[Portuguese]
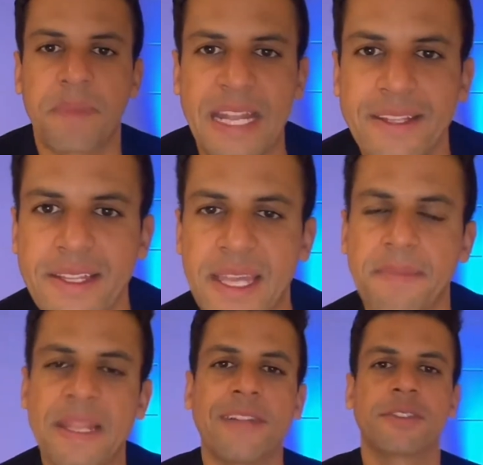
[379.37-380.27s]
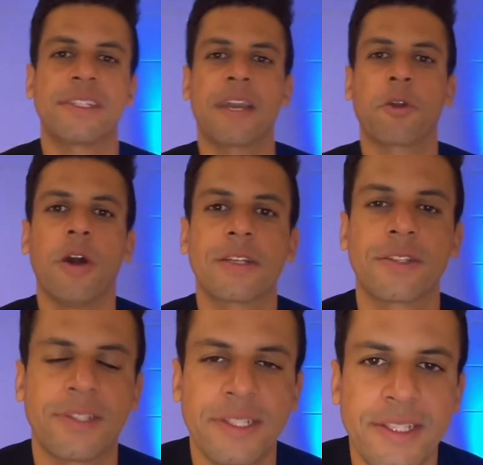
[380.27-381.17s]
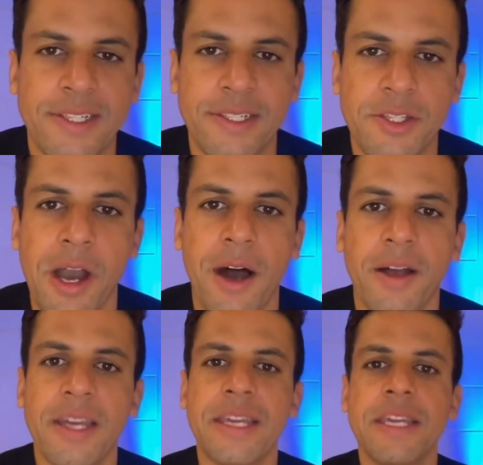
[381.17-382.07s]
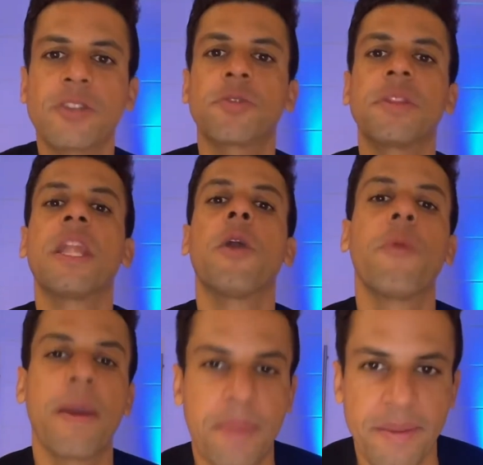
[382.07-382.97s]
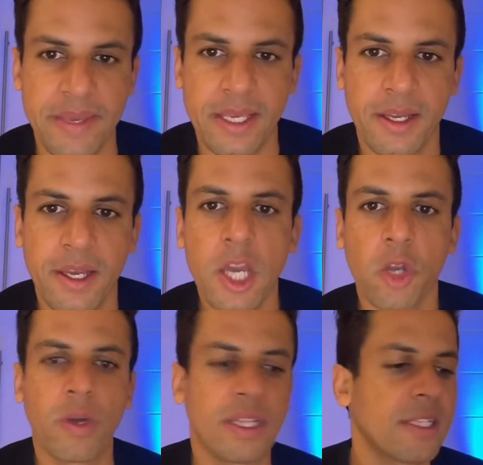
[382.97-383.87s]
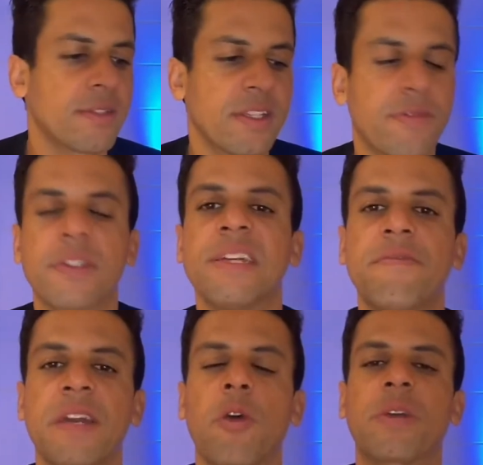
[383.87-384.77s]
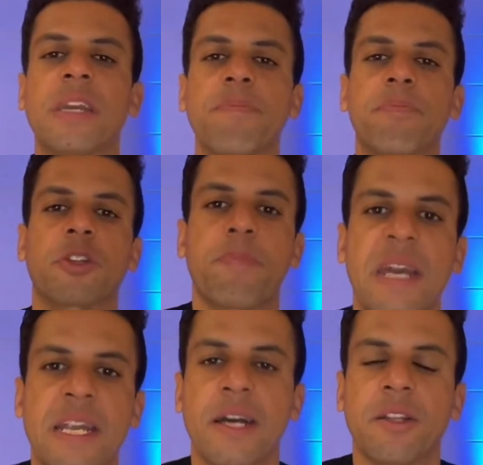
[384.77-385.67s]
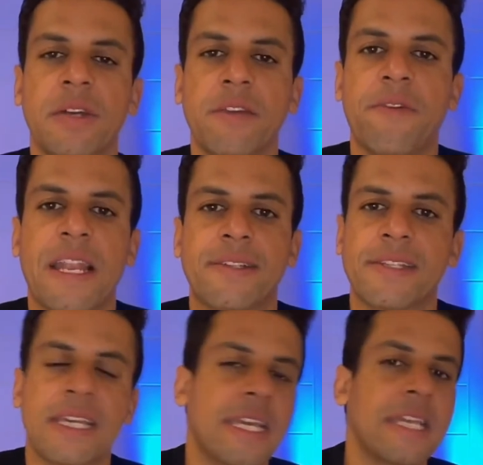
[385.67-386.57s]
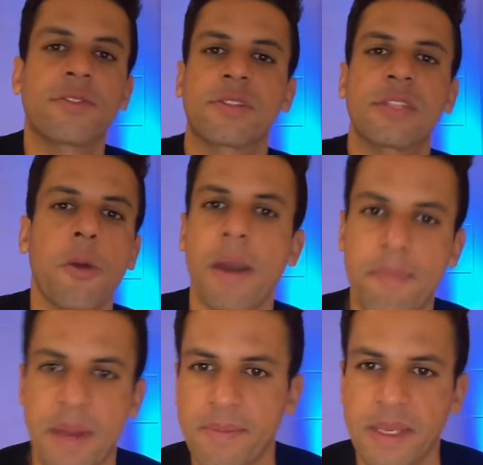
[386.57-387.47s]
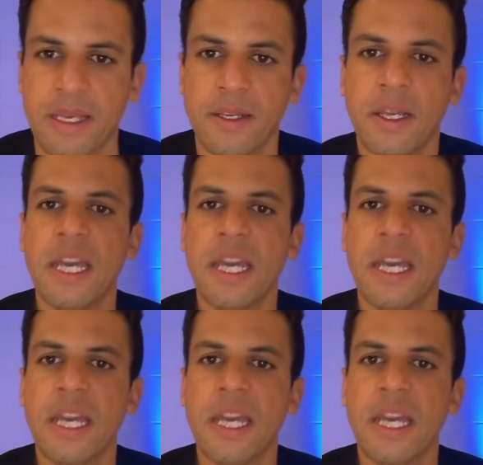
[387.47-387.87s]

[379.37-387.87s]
para determinados negócios e diz assim, ó, isso não é para mim. Quantas vezes você vê alguém prosperando e fala assim, isso não é para mim.